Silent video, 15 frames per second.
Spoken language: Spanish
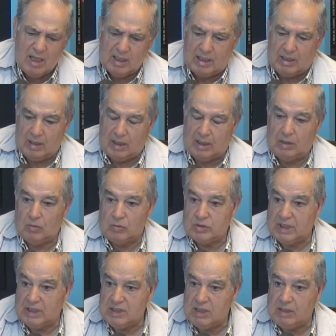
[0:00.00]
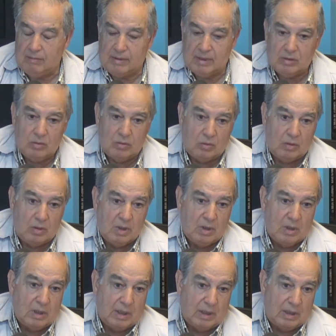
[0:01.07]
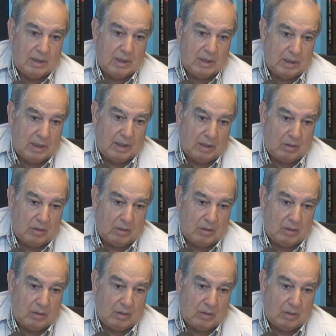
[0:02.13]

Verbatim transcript: que, que nos ha llevado a,